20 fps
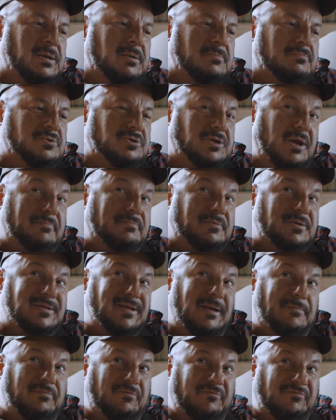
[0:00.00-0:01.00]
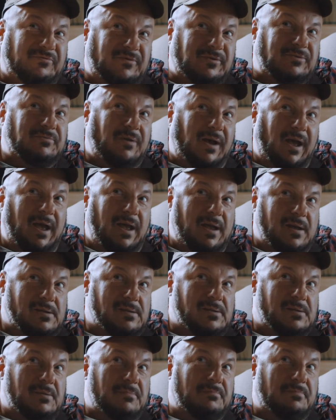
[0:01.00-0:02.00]
przepis na powidła
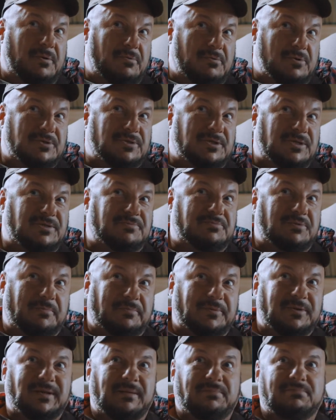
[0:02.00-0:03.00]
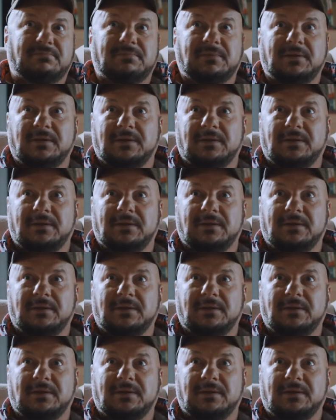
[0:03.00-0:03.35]
połączyć z przepisem